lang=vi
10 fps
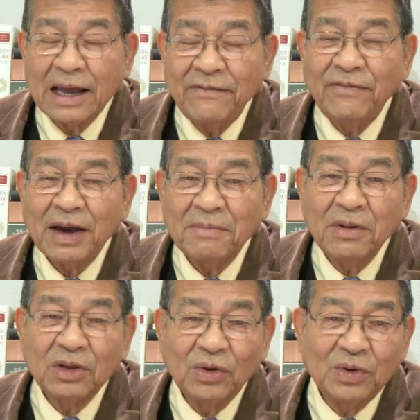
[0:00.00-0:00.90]
cái việc
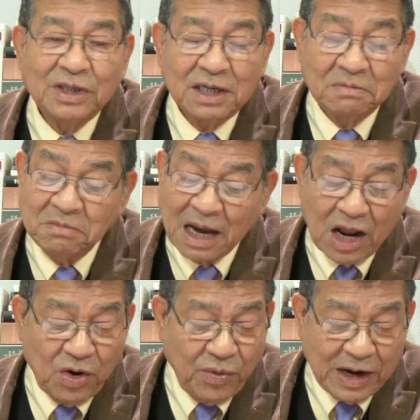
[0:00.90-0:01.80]
mà tổ chức
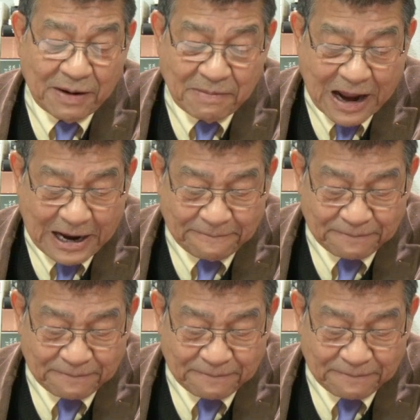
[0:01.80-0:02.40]
Halloween năm nay.